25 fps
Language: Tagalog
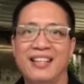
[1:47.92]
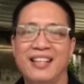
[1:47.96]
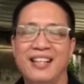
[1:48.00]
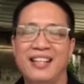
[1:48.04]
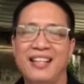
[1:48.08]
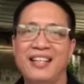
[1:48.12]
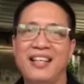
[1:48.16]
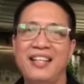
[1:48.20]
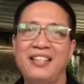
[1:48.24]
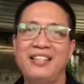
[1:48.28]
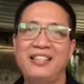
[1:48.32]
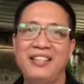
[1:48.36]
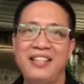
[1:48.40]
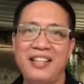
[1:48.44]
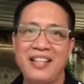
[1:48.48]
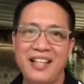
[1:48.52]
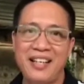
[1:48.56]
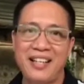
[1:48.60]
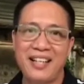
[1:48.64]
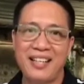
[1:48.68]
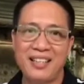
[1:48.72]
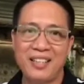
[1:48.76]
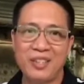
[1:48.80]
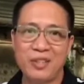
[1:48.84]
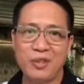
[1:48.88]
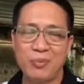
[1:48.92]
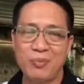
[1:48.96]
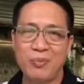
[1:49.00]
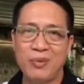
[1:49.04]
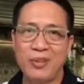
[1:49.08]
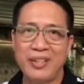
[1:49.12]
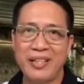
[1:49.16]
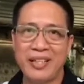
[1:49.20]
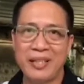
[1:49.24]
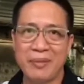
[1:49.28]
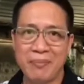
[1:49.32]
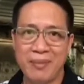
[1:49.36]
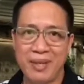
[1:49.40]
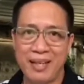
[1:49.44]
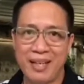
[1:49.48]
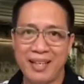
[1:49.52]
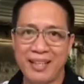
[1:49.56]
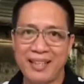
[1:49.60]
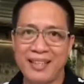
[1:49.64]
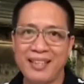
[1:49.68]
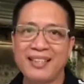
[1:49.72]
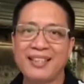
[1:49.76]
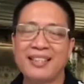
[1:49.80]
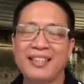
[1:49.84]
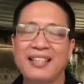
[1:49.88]
Hi Adrian, good morning
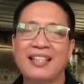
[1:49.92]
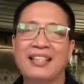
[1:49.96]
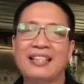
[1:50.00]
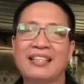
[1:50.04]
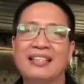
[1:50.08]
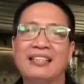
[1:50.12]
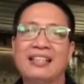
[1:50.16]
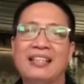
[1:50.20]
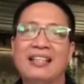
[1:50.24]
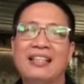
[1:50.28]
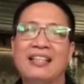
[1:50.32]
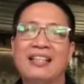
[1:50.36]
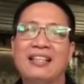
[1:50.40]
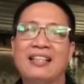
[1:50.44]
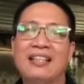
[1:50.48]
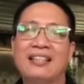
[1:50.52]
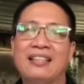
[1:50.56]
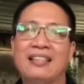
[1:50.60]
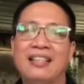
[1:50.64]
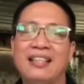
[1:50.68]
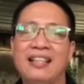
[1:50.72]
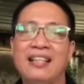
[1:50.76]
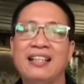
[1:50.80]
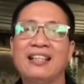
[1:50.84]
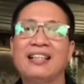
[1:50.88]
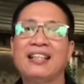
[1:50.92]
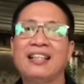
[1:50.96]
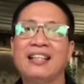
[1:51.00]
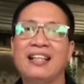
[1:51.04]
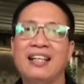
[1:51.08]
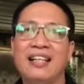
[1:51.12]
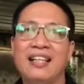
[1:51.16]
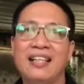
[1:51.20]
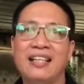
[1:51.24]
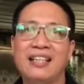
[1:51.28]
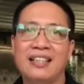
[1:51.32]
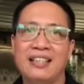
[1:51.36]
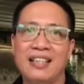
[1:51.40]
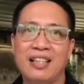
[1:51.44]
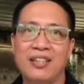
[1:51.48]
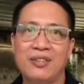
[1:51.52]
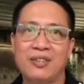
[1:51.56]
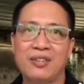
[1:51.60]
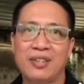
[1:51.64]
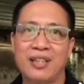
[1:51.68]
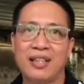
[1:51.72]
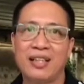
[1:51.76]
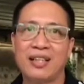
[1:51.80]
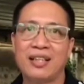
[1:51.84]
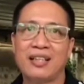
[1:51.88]
man. Kag sa tanan nga nagalantaw
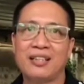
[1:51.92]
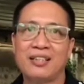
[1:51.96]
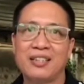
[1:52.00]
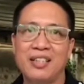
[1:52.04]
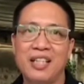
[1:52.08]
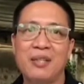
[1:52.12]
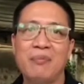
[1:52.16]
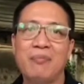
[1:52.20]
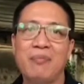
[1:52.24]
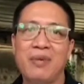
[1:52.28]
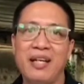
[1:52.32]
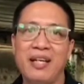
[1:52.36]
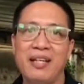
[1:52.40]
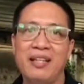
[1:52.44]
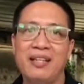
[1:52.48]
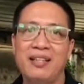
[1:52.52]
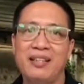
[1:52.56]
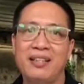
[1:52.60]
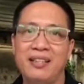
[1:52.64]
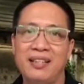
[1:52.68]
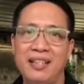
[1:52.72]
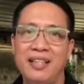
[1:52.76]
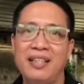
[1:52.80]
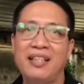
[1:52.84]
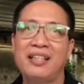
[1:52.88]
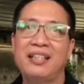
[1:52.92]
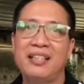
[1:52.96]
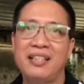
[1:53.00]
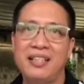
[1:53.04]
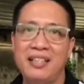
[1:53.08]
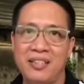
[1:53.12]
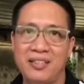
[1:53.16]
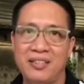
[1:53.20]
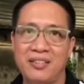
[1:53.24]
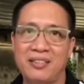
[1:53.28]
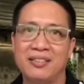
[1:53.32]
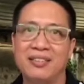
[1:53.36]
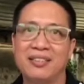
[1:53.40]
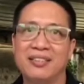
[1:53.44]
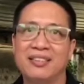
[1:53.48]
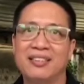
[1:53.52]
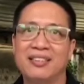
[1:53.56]
sa GMA Early Edition.